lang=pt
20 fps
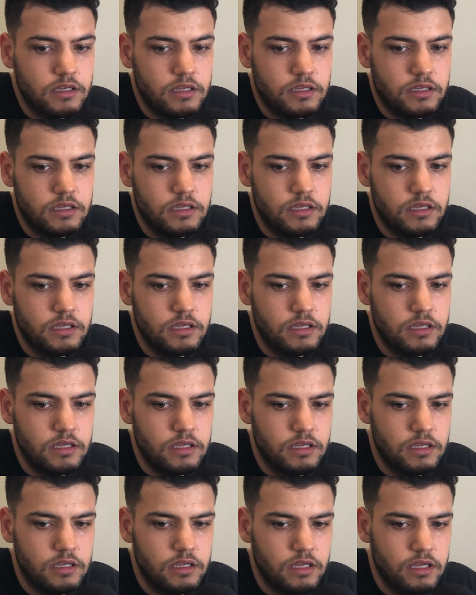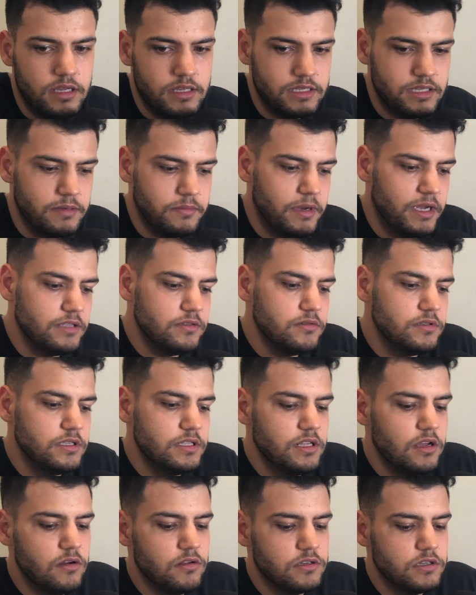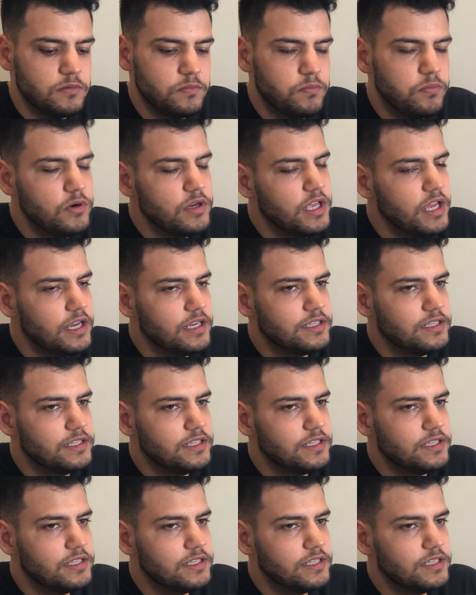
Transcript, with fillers: Que esse é mais um sinal de por que,